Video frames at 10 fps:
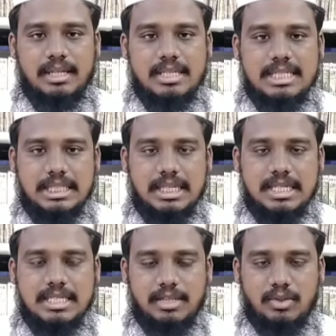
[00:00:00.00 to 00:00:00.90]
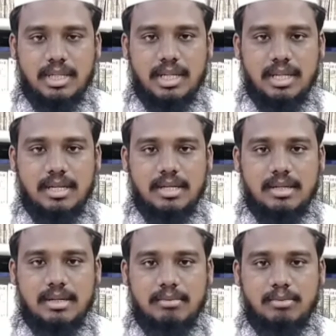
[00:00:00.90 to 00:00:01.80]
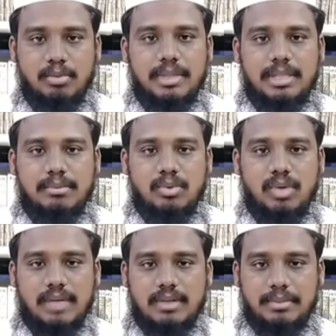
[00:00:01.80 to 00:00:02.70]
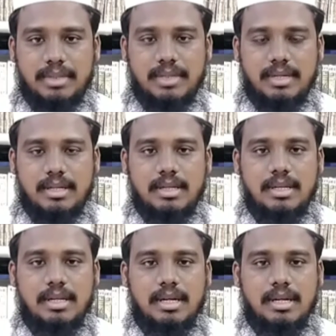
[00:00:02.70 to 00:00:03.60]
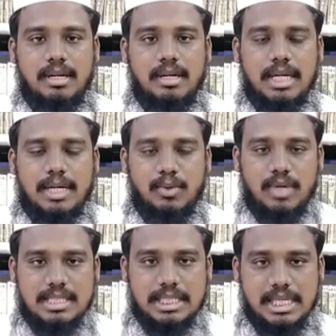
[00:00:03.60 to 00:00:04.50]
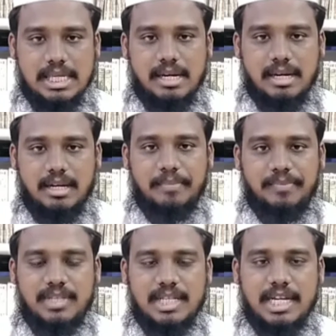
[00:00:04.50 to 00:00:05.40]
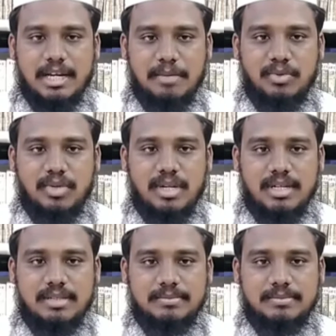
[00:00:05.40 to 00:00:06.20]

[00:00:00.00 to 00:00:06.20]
சிந்தனை செய் தொடரின் முப்பத்தி மூன்றாவது பதிவில் நான் உங்களை சந்திக்கின்றேன் அலஹம்துல்லா